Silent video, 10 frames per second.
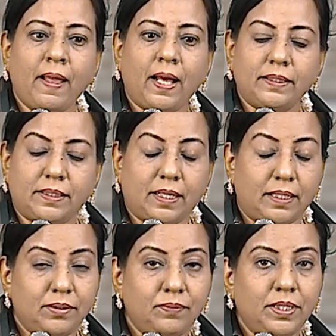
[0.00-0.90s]
அதுக்கு
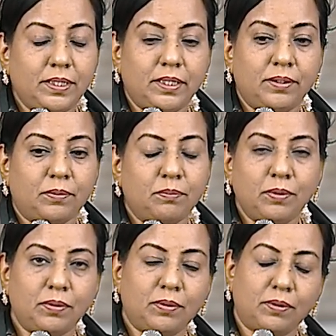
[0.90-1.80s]
அதை விட ரொம்ப
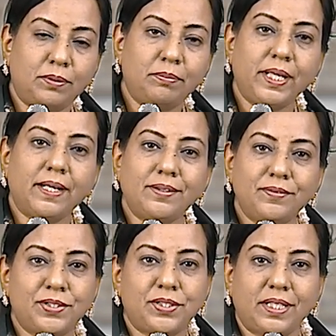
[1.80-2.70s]
கொடுமையான
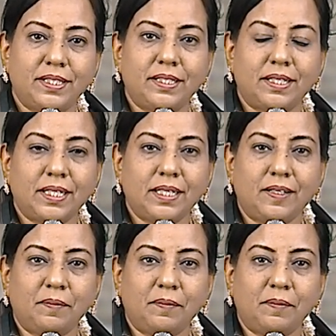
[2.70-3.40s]
விஷயம் என்னென்னாக்கா